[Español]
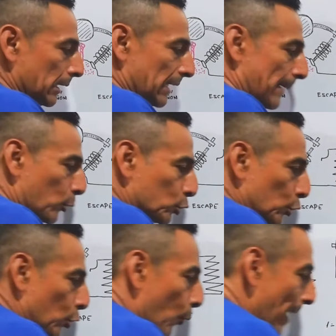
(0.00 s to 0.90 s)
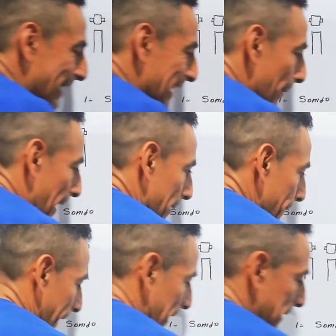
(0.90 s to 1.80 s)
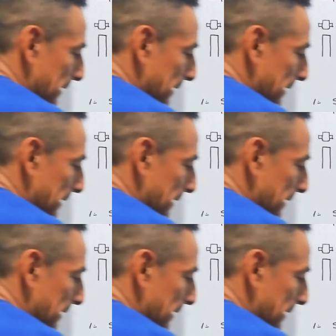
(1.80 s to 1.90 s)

La moto no va a trabajar bien.